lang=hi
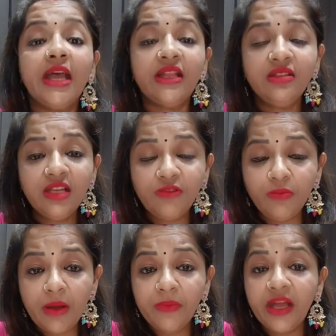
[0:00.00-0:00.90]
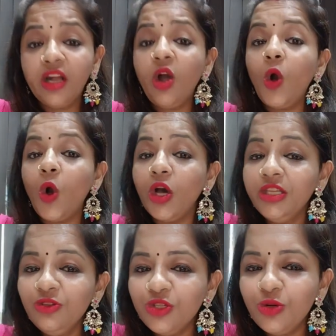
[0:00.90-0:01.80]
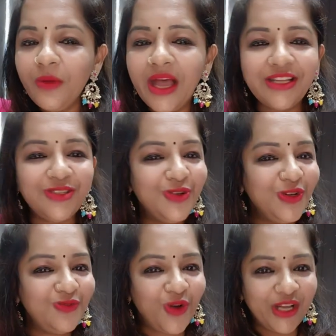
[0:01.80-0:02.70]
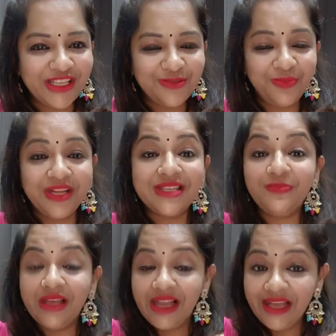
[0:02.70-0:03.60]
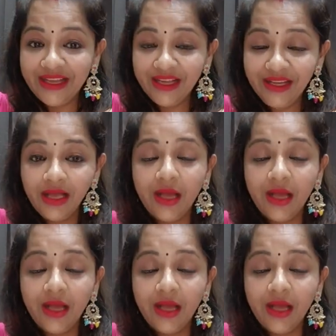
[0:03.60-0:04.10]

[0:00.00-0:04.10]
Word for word: एथनिक वेबा प्रियंका ऑन यूट्यूब एंड डोंट फॉरगेट टू प्रेस बेल आइकन